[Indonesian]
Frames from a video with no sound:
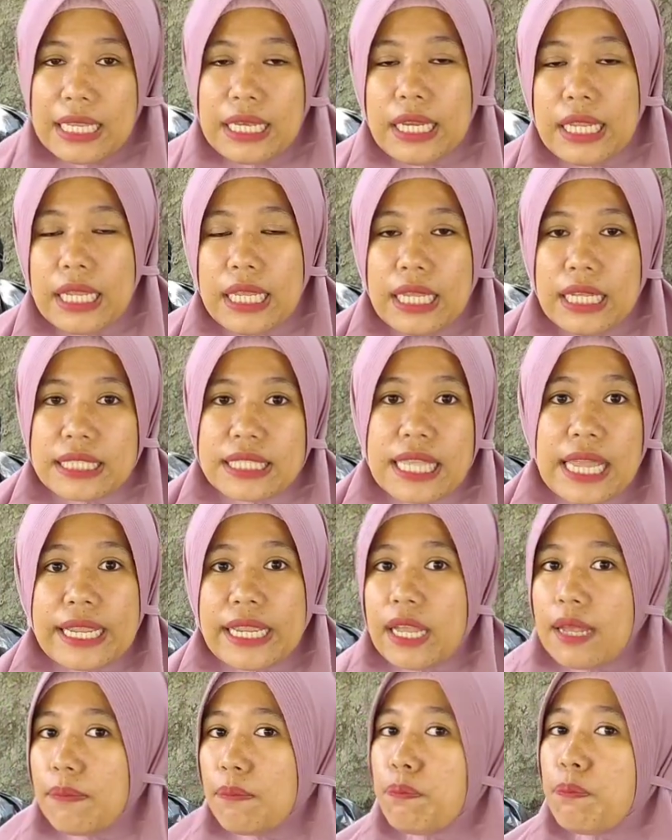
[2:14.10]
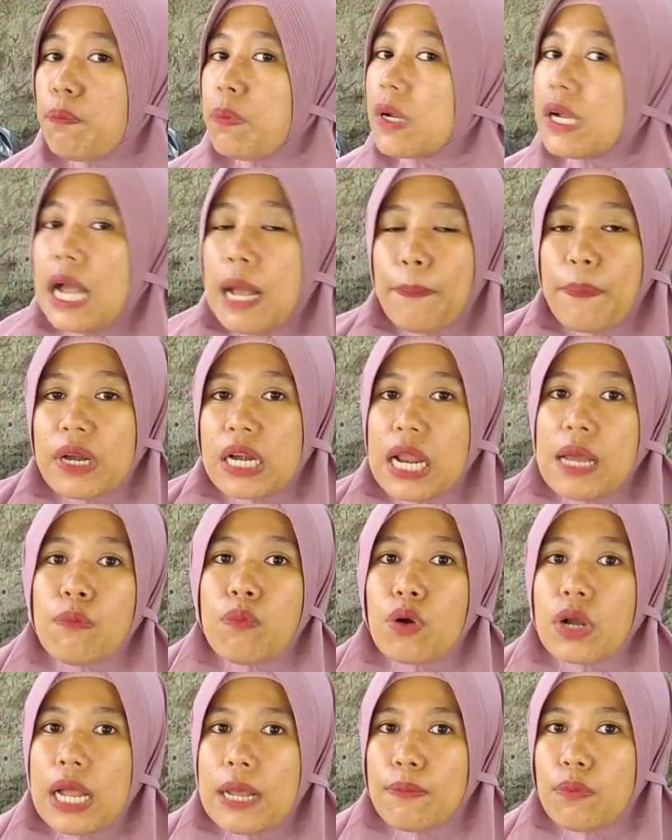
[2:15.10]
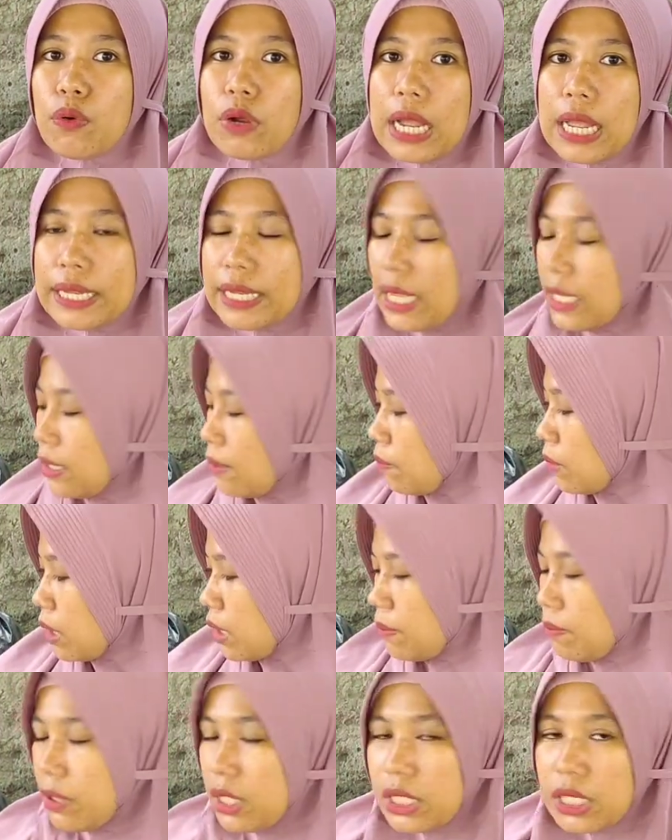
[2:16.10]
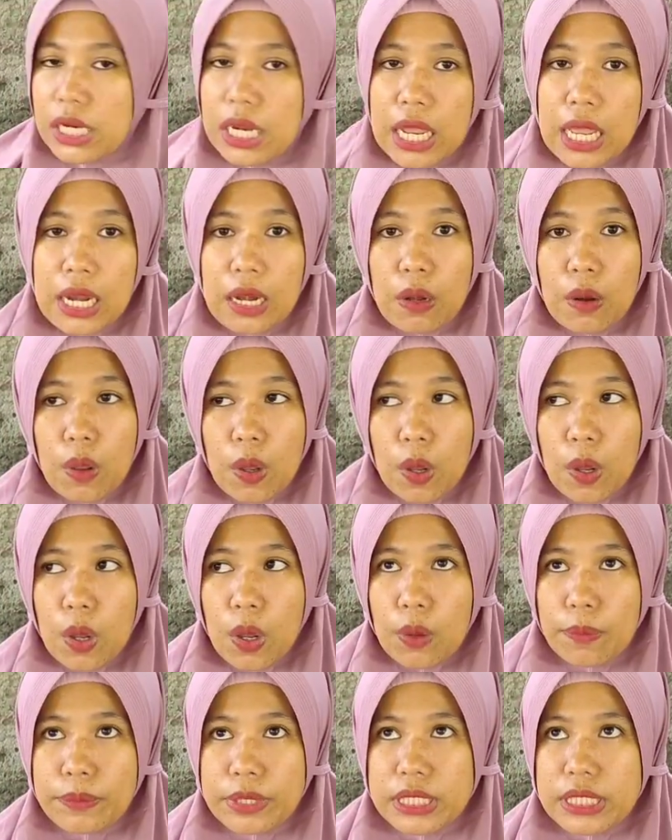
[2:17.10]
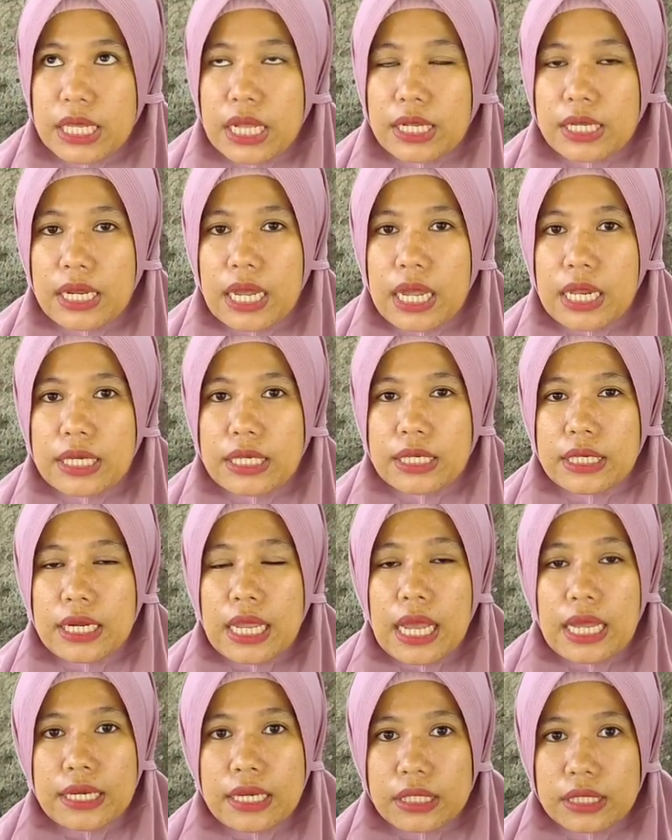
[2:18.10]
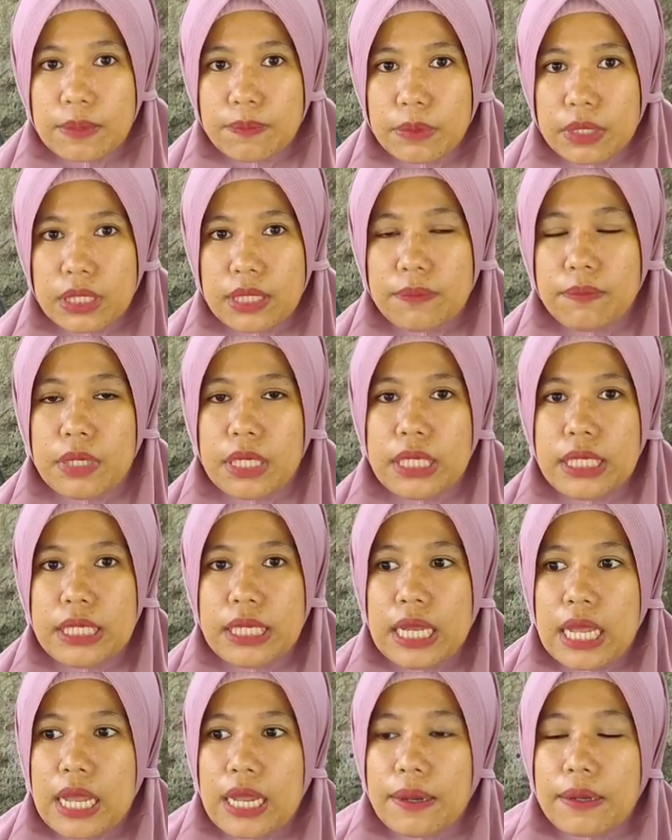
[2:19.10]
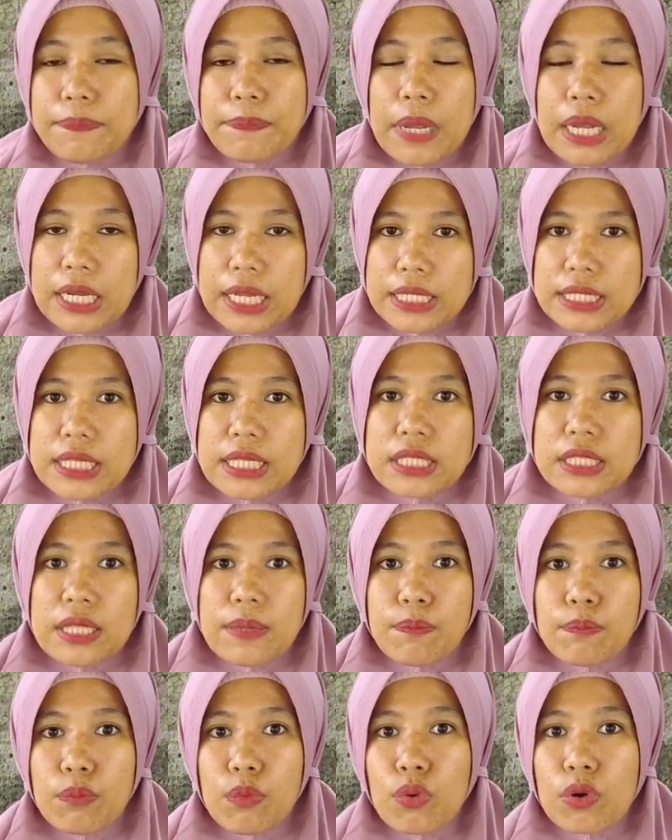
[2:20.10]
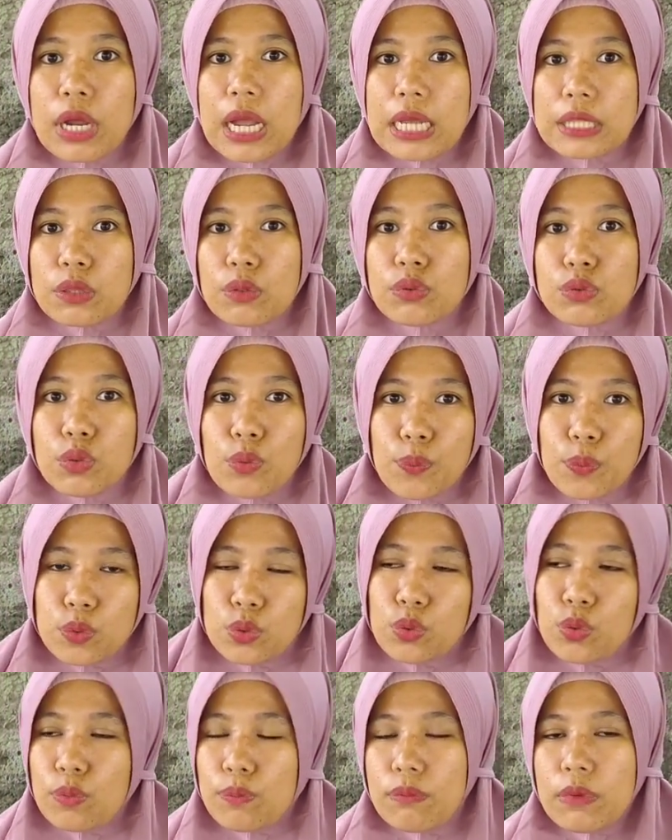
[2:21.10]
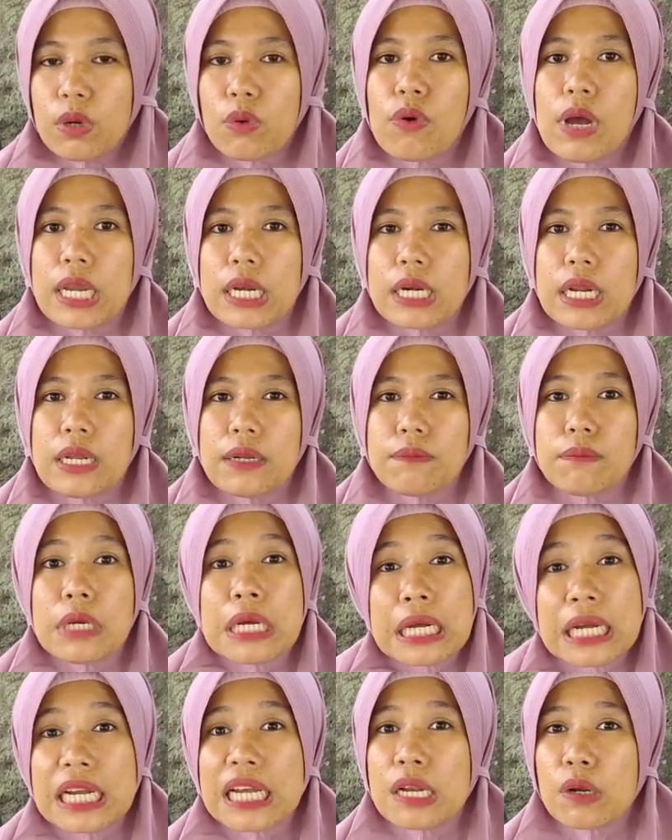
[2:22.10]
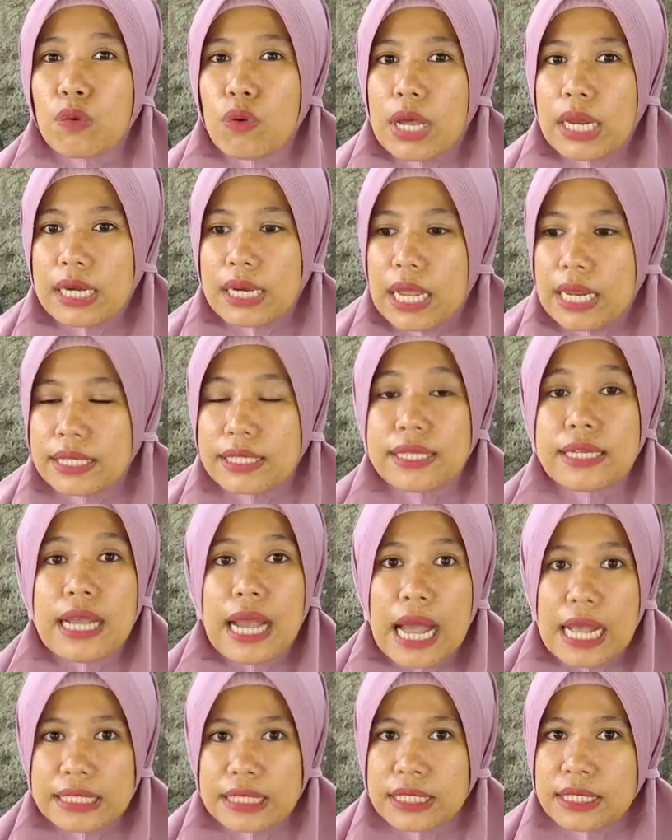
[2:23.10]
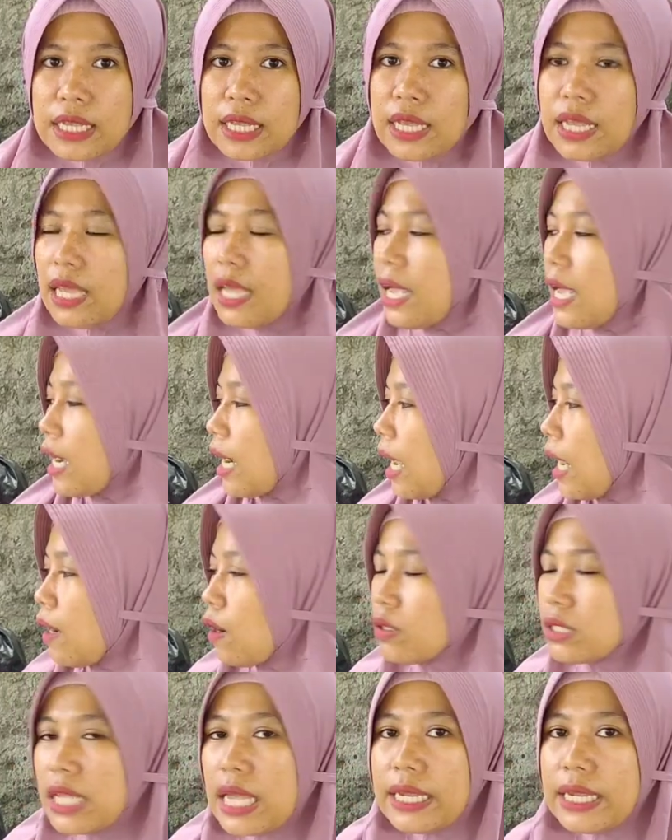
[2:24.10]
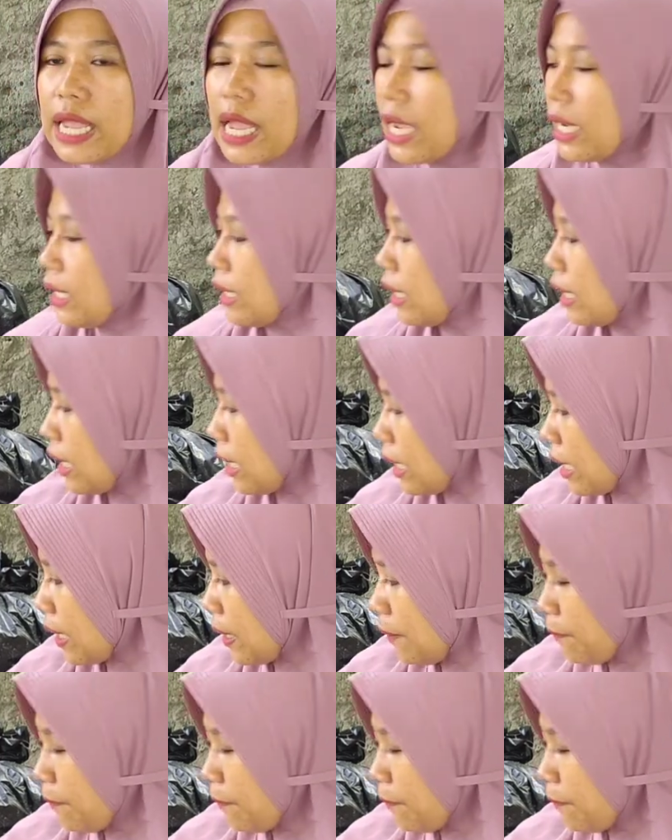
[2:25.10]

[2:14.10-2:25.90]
ini saya nggak pernah buka-buka ya teman-teman kalau misalkan ada teman-teman yang pakai sistem buka tutup untuk meluar, mengeluarkan gas kalau saya ini